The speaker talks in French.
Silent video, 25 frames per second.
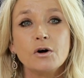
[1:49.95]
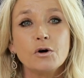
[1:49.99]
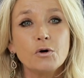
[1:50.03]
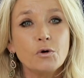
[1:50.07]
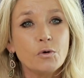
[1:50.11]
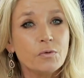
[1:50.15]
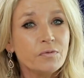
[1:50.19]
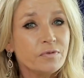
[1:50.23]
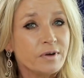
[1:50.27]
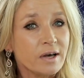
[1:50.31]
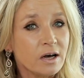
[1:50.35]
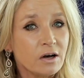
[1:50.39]

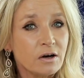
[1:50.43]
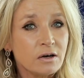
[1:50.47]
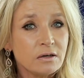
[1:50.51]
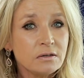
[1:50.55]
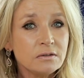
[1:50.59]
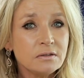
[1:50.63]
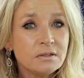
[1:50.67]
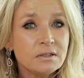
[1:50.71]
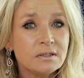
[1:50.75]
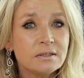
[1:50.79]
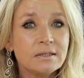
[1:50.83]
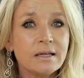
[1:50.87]

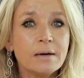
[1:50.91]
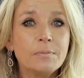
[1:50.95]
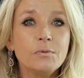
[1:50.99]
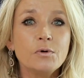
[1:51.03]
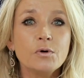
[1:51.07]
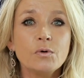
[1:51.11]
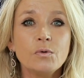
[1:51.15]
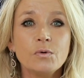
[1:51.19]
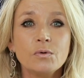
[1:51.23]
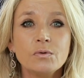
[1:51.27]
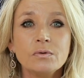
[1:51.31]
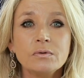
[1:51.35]
Conférences, tables
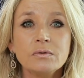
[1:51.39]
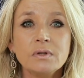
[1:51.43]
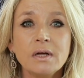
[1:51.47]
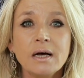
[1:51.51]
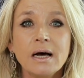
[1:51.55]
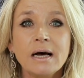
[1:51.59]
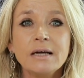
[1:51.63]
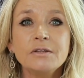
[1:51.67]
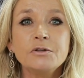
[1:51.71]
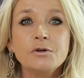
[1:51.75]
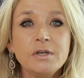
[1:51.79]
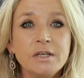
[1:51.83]
rondes,
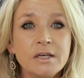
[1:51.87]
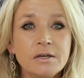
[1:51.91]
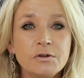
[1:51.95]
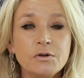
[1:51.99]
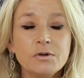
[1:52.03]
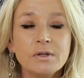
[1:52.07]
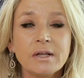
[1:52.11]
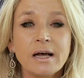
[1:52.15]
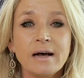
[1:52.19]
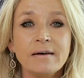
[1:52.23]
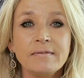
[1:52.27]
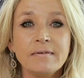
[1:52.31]
ateliers
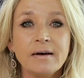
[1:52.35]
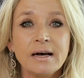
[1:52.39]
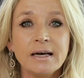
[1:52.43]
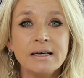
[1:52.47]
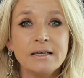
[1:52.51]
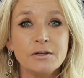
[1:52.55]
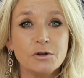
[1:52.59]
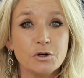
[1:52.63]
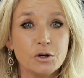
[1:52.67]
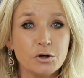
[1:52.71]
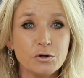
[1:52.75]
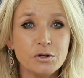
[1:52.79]
de
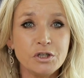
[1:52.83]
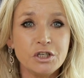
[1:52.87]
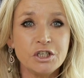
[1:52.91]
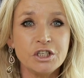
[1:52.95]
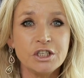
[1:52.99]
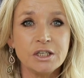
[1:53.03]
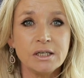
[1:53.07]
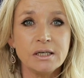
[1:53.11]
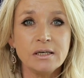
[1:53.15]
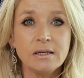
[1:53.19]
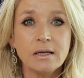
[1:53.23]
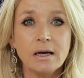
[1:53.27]
travail et de
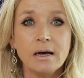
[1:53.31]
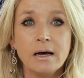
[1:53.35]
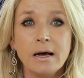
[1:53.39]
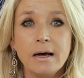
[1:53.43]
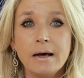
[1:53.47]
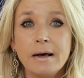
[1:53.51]
coaching,